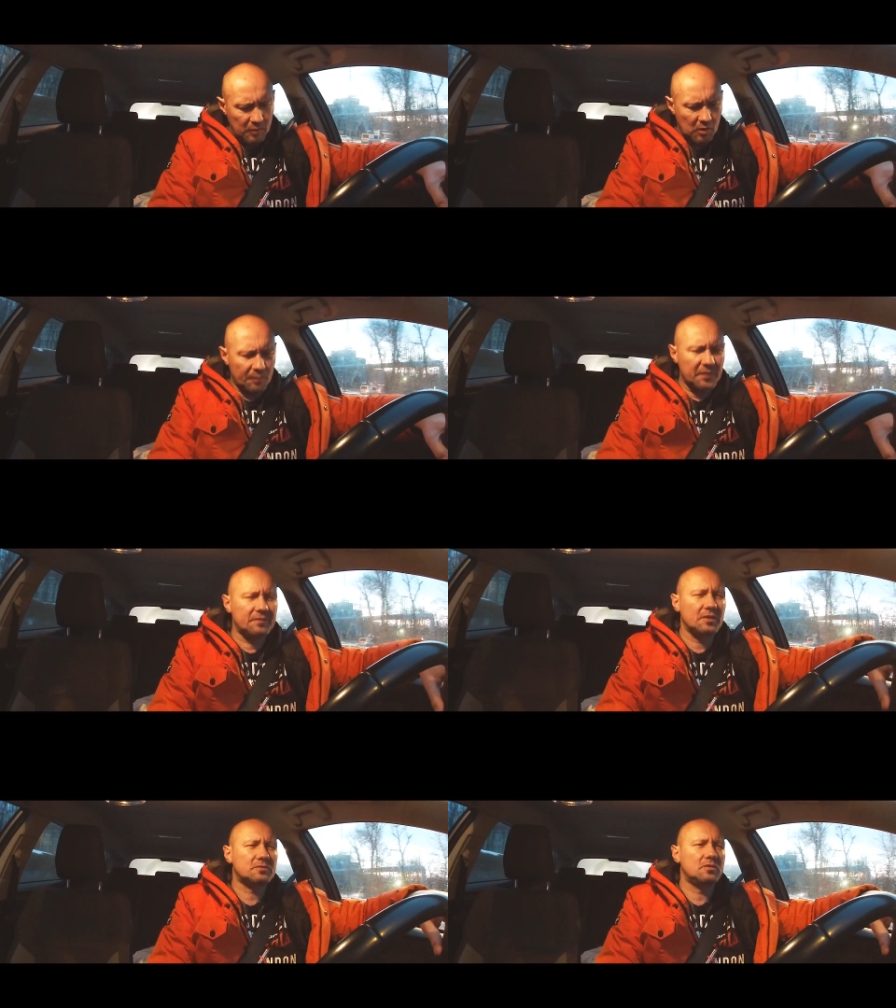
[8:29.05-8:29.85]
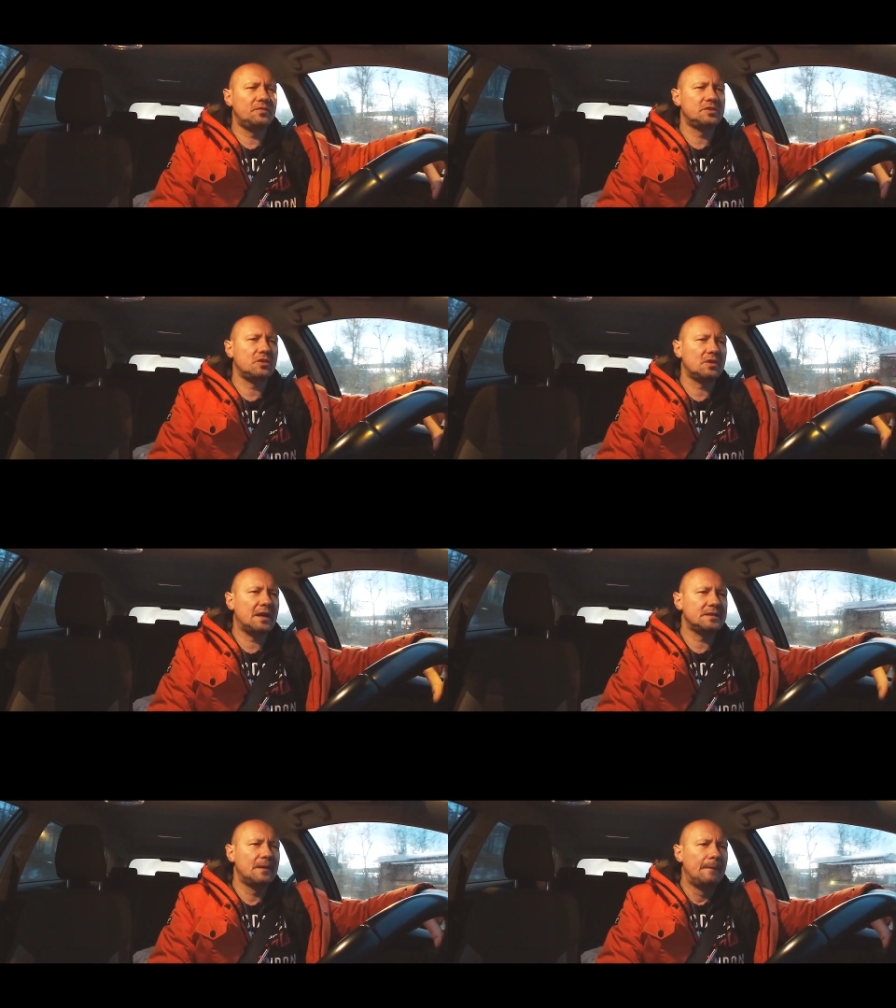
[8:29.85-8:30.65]
pochopnych wniosków
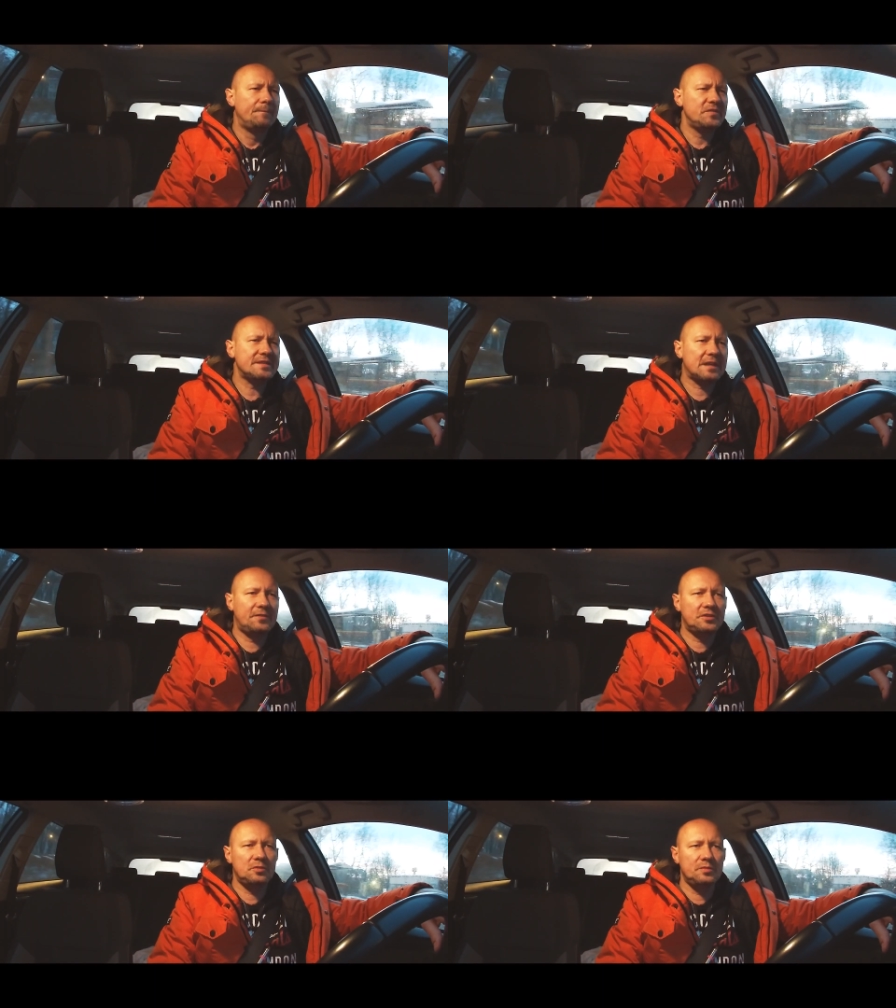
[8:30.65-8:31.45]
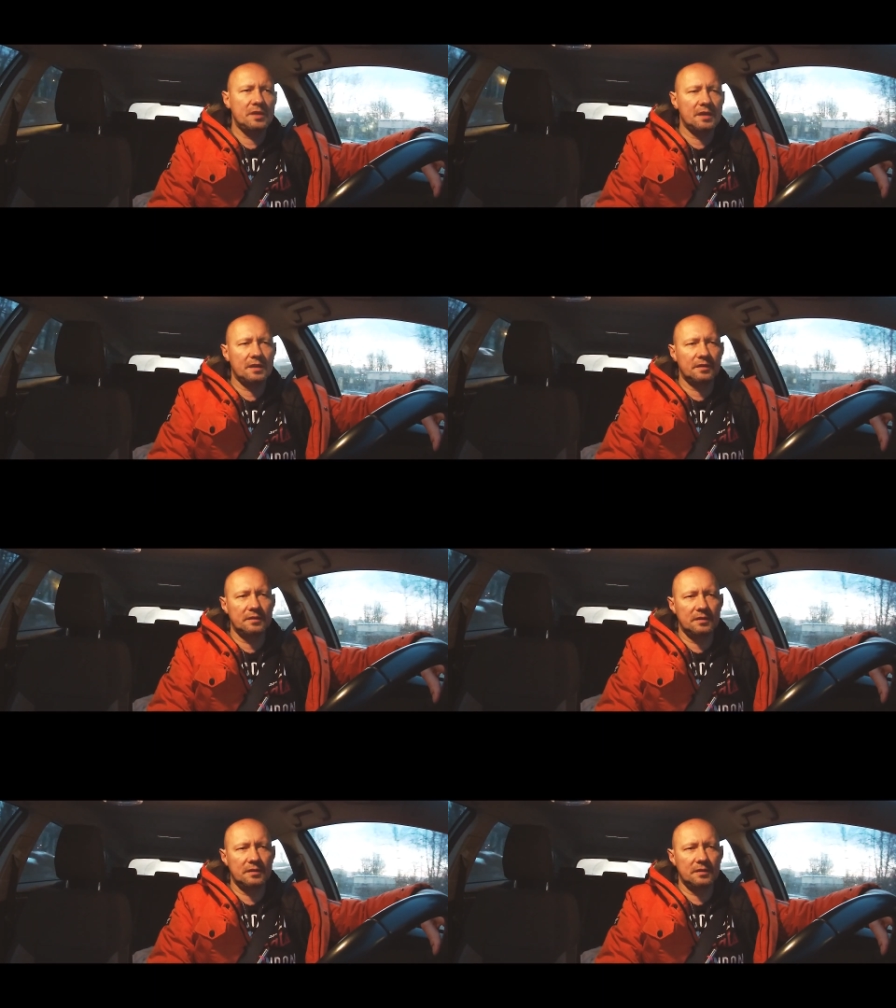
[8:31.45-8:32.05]
wyciągać. Nie zachwycił mnie,